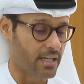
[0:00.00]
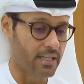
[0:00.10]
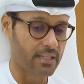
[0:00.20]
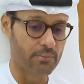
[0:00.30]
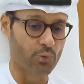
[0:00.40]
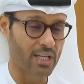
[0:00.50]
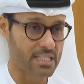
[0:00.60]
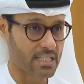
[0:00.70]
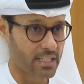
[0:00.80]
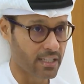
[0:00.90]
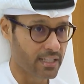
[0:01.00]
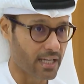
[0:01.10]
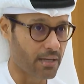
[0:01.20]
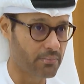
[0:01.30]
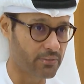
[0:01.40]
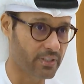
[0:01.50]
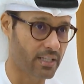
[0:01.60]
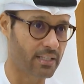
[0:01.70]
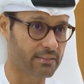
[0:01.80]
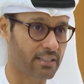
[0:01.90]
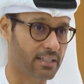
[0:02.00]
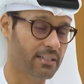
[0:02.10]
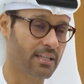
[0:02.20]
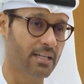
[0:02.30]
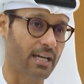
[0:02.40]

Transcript: المخزنة أما في حالتها